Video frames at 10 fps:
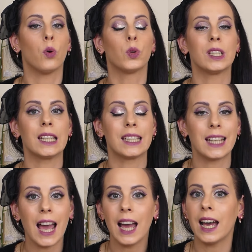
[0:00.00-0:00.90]
Und
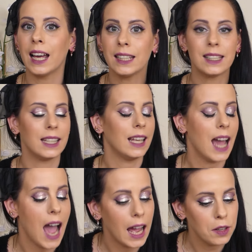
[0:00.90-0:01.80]
da hat sie
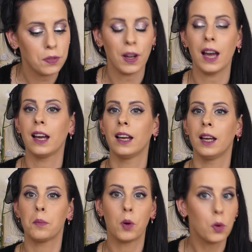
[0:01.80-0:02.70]
einfach
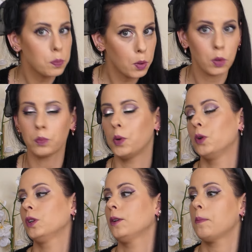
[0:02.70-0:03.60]
Punkt, Punkt,
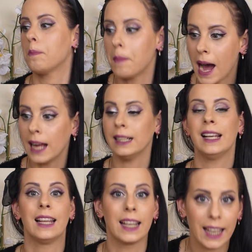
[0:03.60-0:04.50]
Punkt mal
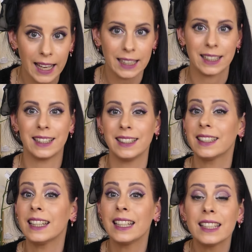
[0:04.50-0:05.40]
recht.
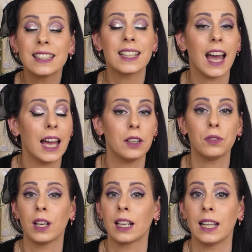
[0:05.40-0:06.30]
Es ist
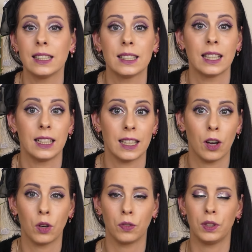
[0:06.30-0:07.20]
einfach gleichzeitig
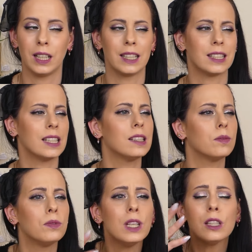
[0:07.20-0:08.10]
Augenpflege. Es
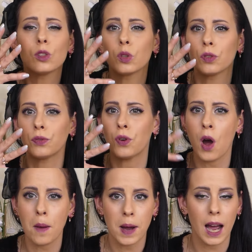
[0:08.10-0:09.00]
ist wie so eine
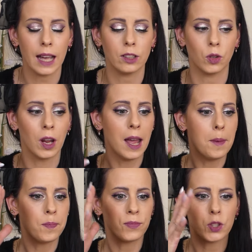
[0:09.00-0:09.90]
Vorbereitung,
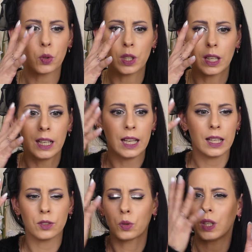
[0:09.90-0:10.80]
so eine
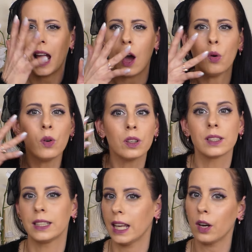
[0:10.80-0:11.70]
so ein
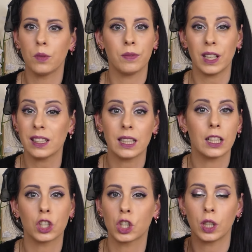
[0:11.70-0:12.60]
Augenserum, was
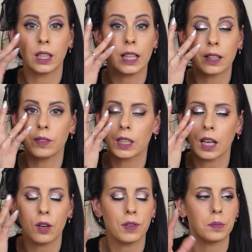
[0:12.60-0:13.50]
ihr schon irgendwie
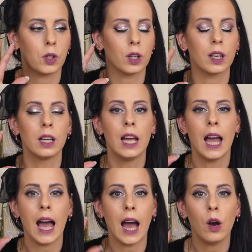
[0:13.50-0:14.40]
drauf habt. Eure
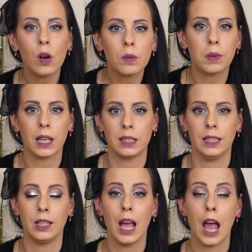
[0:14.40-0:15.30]

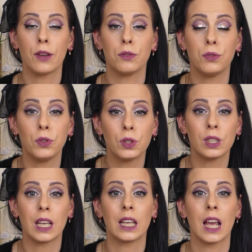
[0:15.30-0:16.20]
Augenpartie fühlt
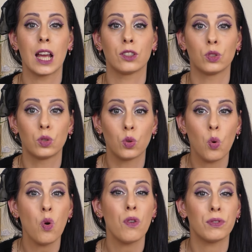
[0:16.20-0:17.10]
sich
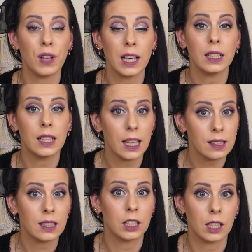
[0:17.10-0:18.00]
so
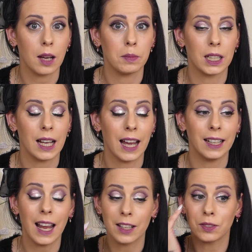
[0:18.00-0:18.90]
fantastisch damit
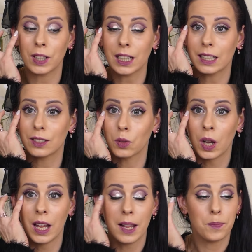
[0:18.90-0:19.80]
an. Also wirklich so
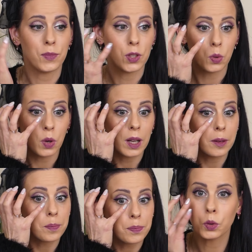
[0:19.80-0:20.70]
so,
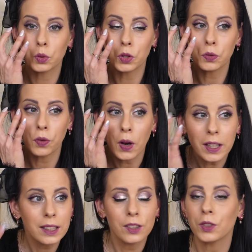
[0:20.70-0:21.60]
ähm, so
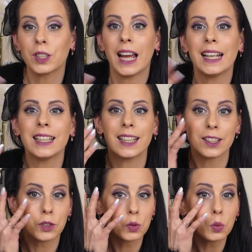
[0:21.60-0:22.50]
durchfeuchtet und halt
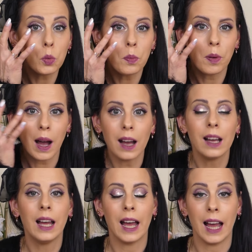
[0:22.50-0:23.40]
super
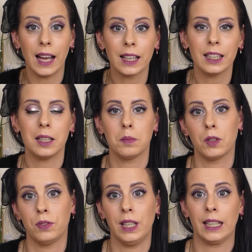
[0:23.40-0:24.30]
angenehm
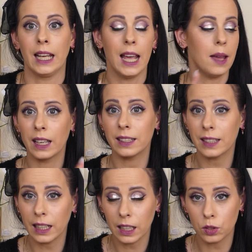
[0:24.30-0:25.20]
gepflegt. Es
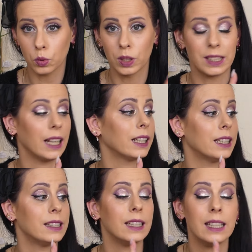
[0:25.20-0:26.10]
sei dazu gesagt,
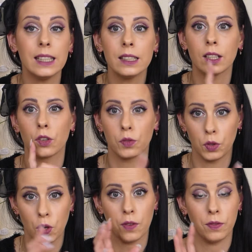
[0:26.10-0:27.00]
es ist
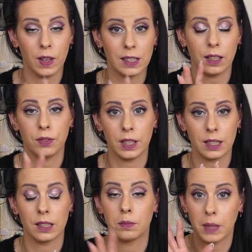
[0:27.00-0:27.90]
für
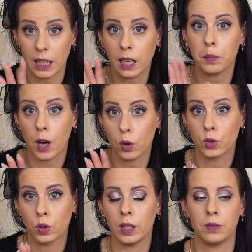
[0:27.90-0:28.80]
wasserfestes Make-up auch
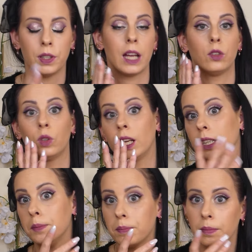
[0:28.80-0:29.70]
zu entfernen oder
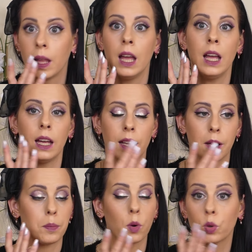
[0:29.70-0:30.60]

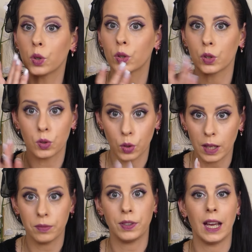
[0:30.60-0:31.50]
Lippenprodukte äh, zu
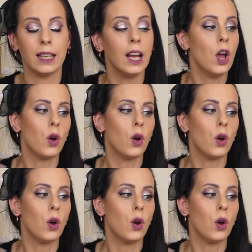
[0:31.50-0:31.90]
entfernen.